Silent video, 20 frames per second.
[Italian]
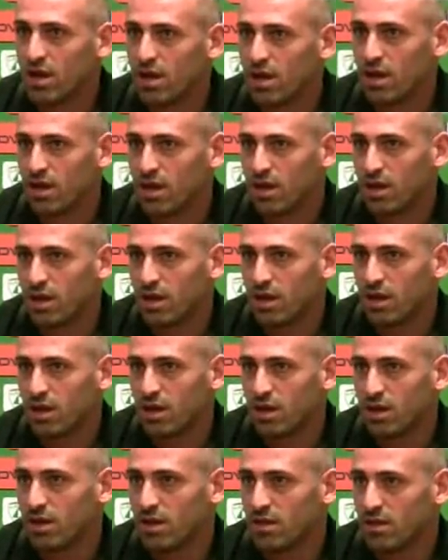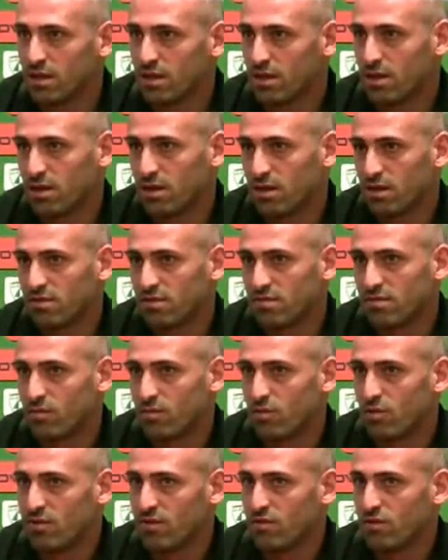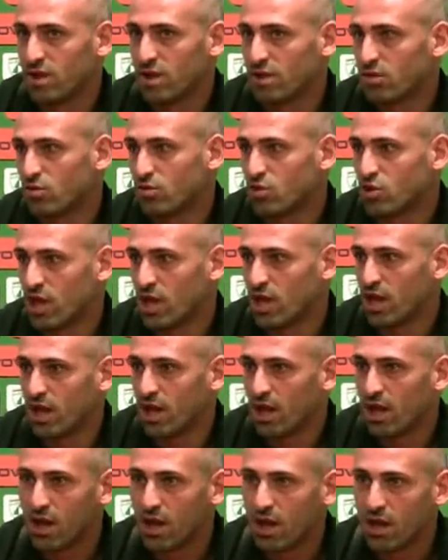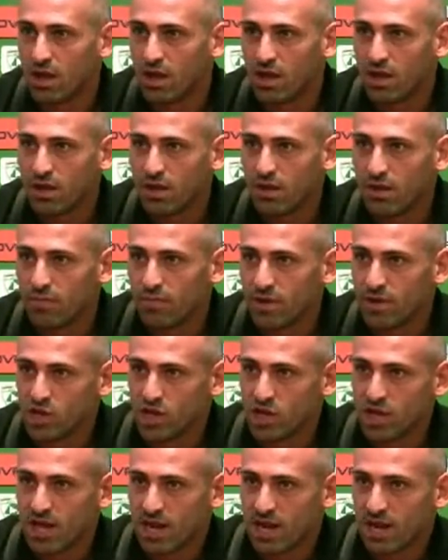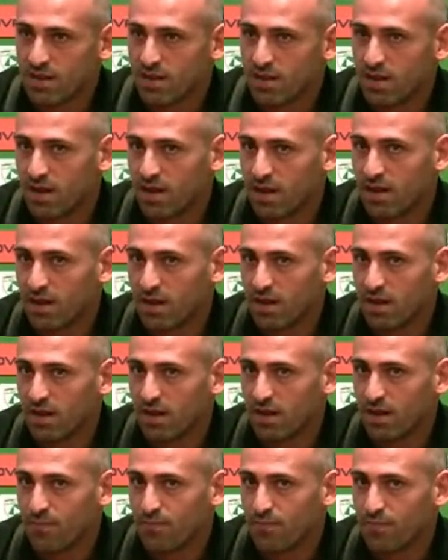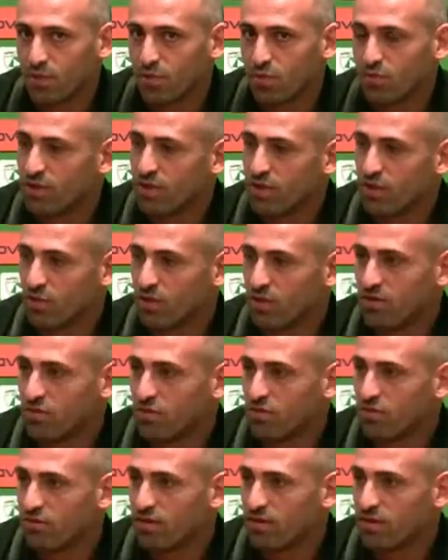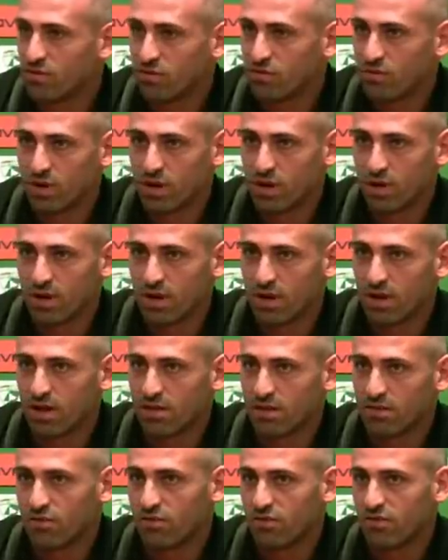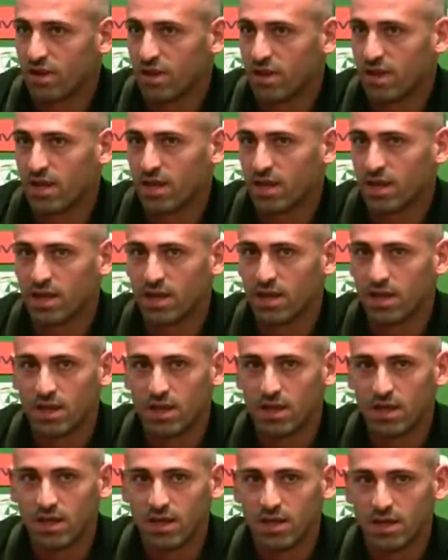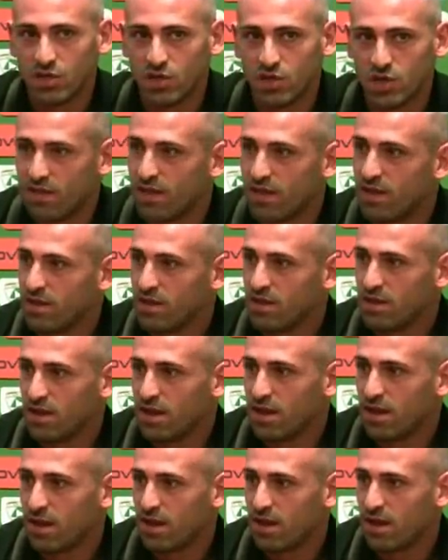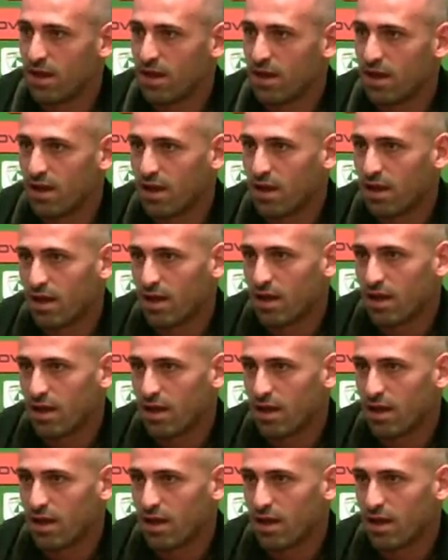e niente, stiamo lavorando già per cercare di dare ulteriori soddisfazioni a una tifoseria che già da ieri ha, ha